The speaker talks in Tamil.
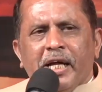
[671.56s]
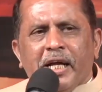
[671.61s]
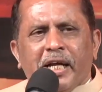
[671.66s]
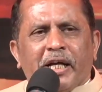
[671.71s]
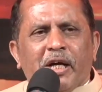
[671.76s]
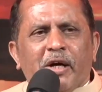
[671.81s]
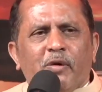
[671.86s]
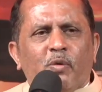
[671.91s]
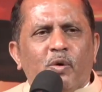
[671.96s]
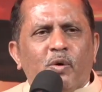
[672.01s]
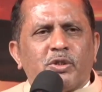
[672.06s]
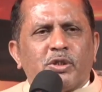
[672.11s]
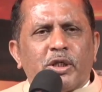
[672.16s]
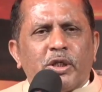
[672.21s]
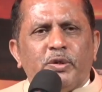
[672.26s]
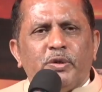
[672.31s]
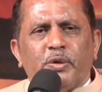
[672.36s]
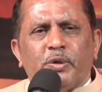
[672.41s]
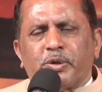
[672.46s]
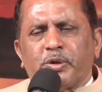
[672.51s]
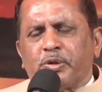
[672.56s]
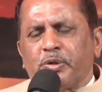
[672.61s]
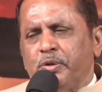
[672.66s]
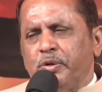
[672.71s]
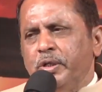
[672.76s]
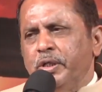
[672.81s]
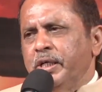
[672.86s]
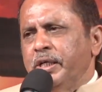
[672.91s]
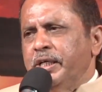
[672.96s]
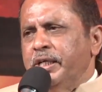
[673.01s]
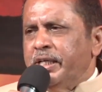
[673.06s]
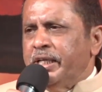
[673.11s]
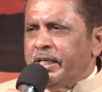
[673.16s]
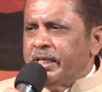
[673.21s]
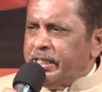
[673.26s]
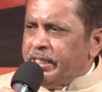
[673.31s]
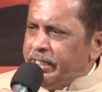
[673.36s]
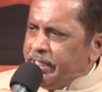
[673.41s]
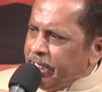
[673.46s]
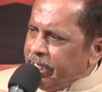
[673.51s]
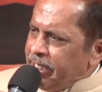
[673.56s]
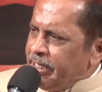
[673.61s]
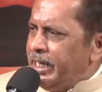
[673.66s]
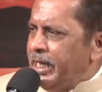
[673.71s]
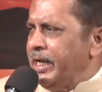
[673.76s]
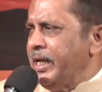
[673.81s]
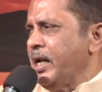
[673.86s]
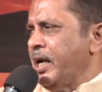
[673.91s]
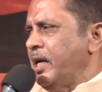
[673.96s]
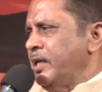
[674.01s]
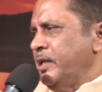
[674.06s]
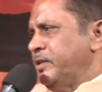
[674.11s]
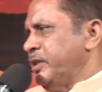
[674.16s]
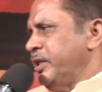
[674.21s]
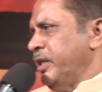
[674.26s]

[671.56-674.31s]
எனக்கு எவ்வளோ சந்தோஷம் இன்னைக்கு என்ன நாள்